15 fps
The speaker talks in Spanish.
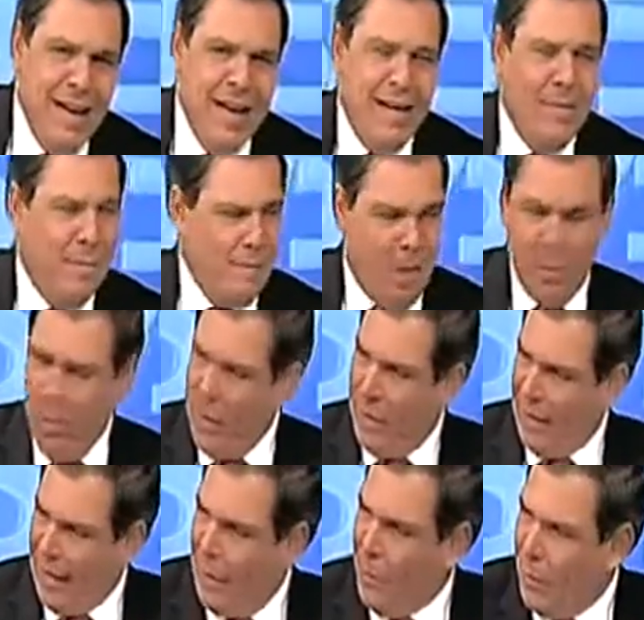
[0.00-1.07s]
Eh, vamos a
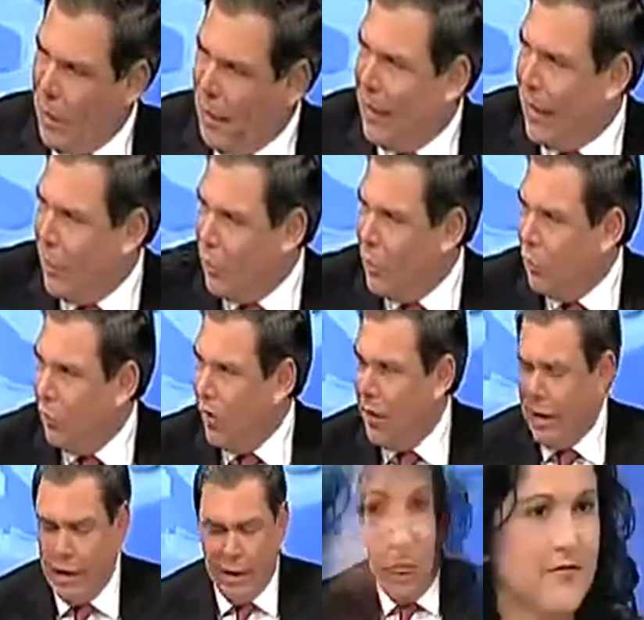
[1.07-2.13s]
empezar por el que
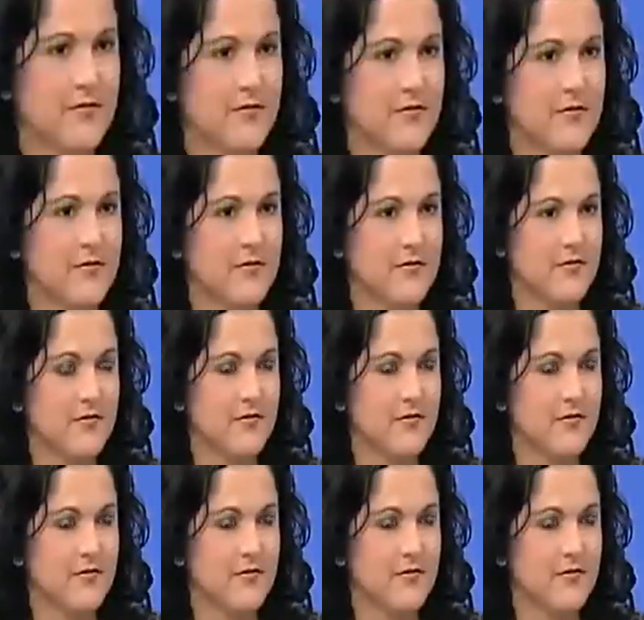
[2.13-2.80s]
conoce estos personajes.